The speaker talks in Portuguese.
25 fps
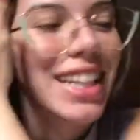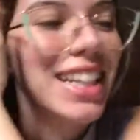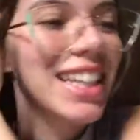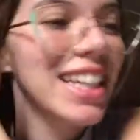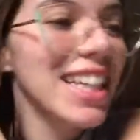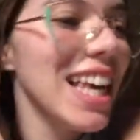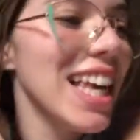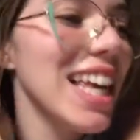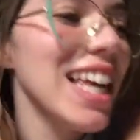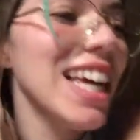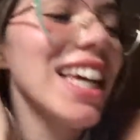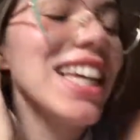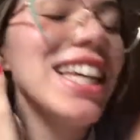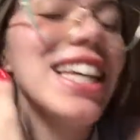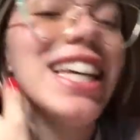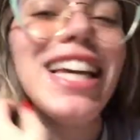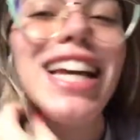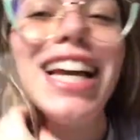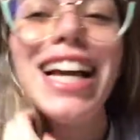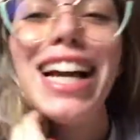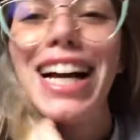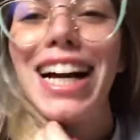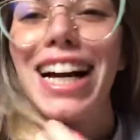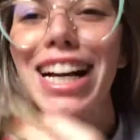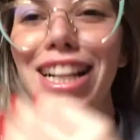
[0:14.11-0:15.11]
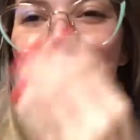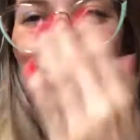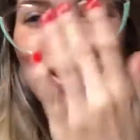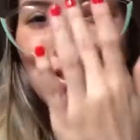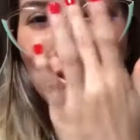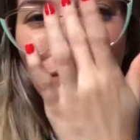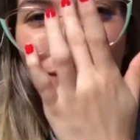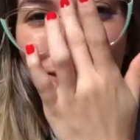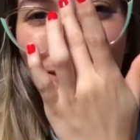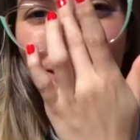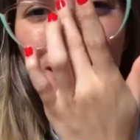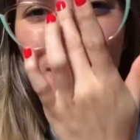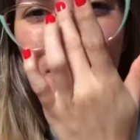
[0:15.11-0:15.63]
quem aí
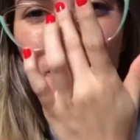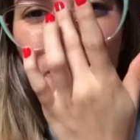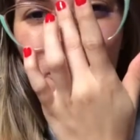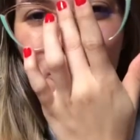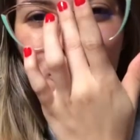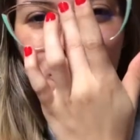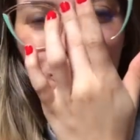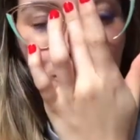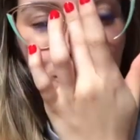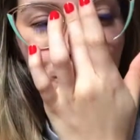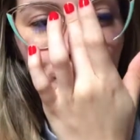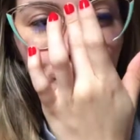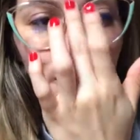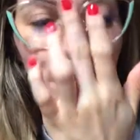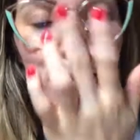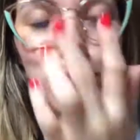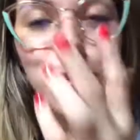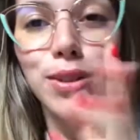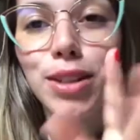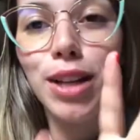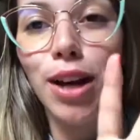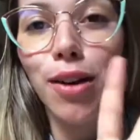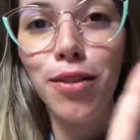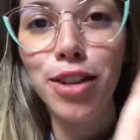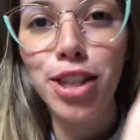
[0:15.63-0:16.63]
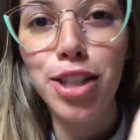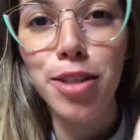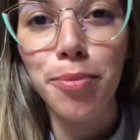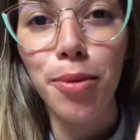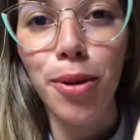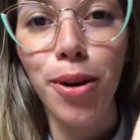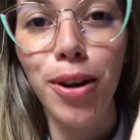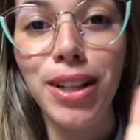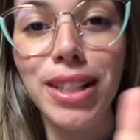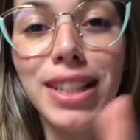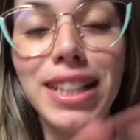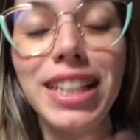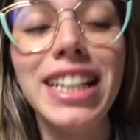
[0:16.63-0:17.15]
adivinha para onde vamos? Vou dar um
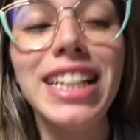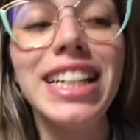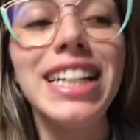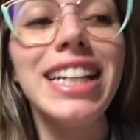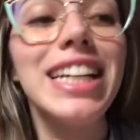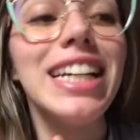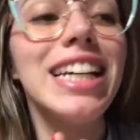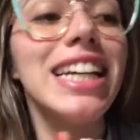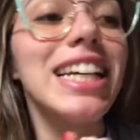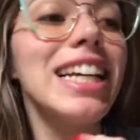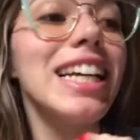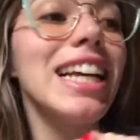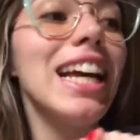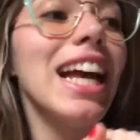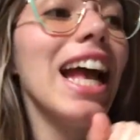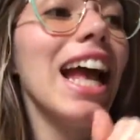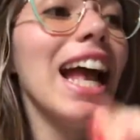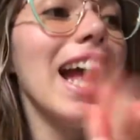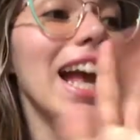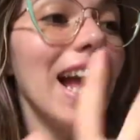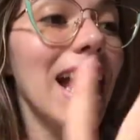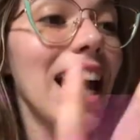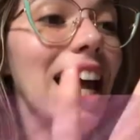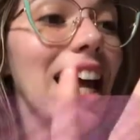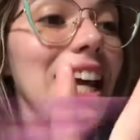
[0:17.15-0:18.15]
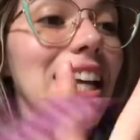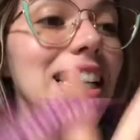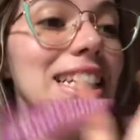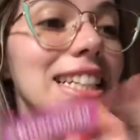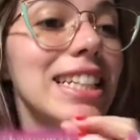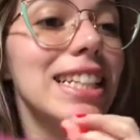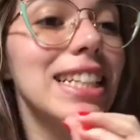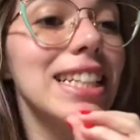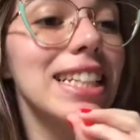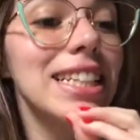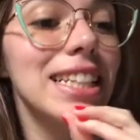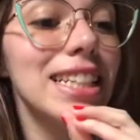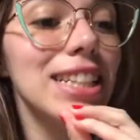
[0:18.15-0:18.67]
spoiler. É...
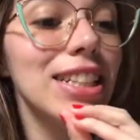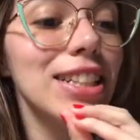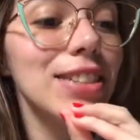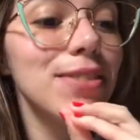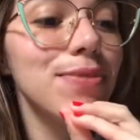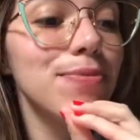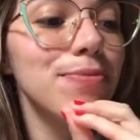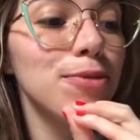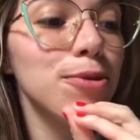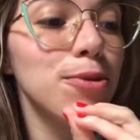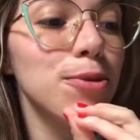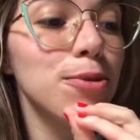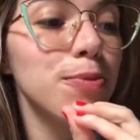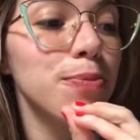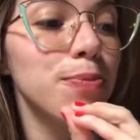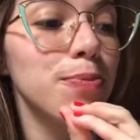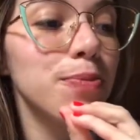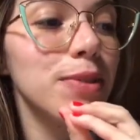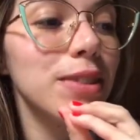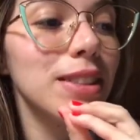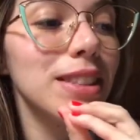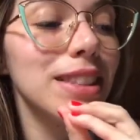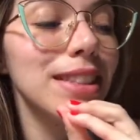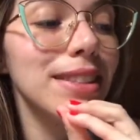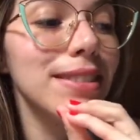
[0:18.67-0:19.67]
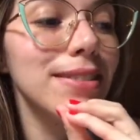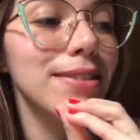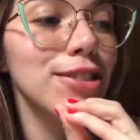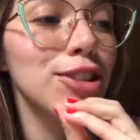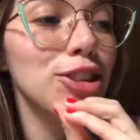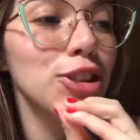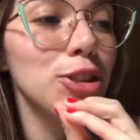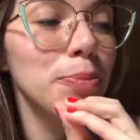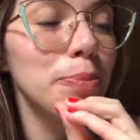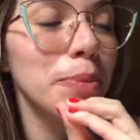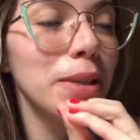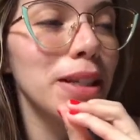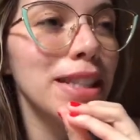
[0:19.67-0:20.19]
Hum,
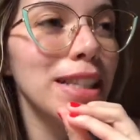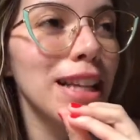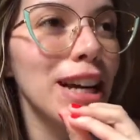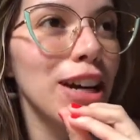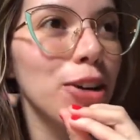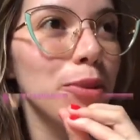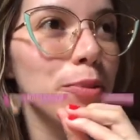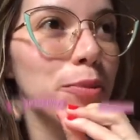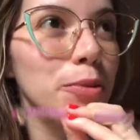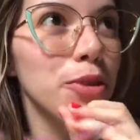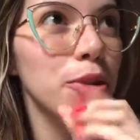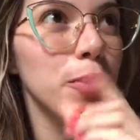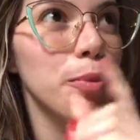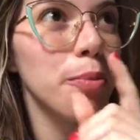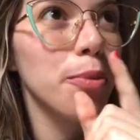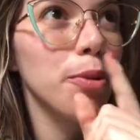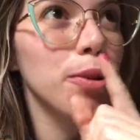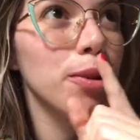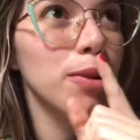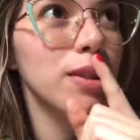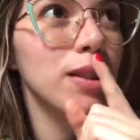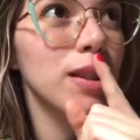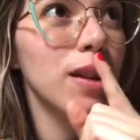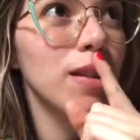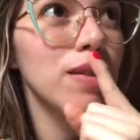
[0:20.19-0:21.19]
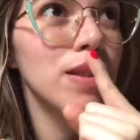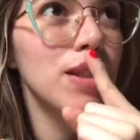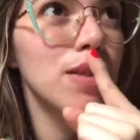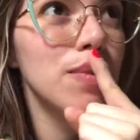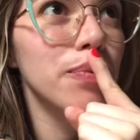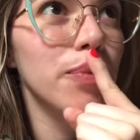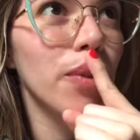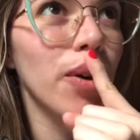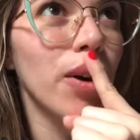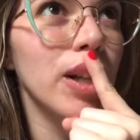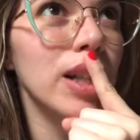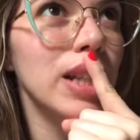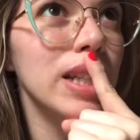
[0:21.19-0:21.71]
deixa eu pensar como que eu posso dar o
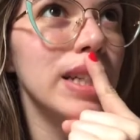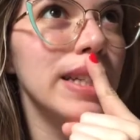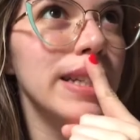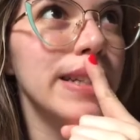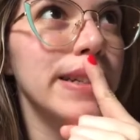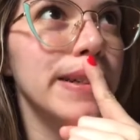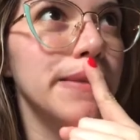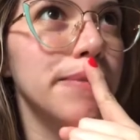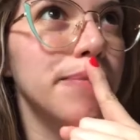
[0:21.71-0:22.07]
spoiler.